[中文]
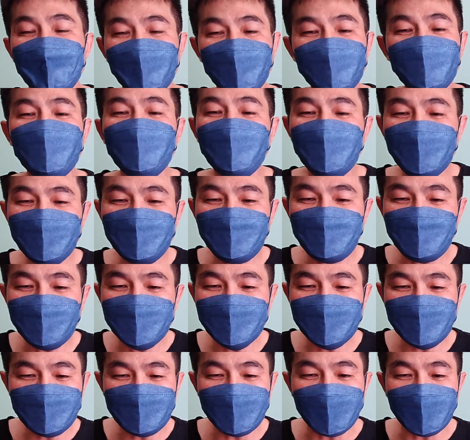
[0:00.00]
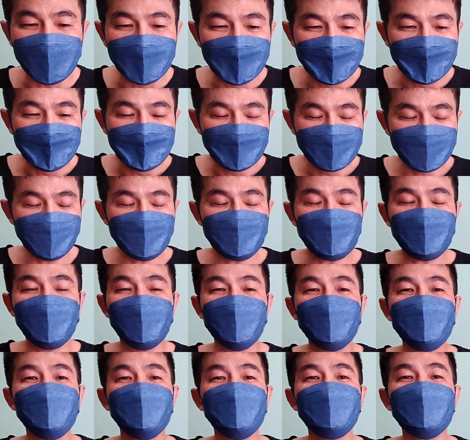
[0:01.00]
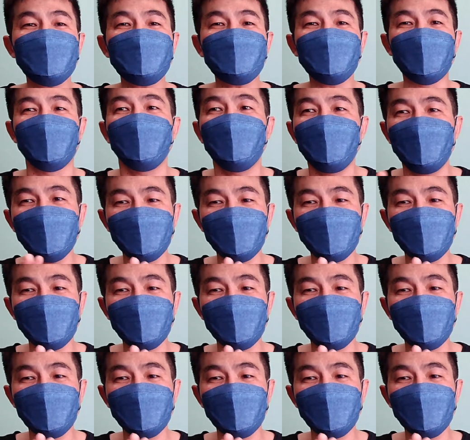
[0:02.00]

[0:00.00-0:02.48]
我都不不知道你国军那种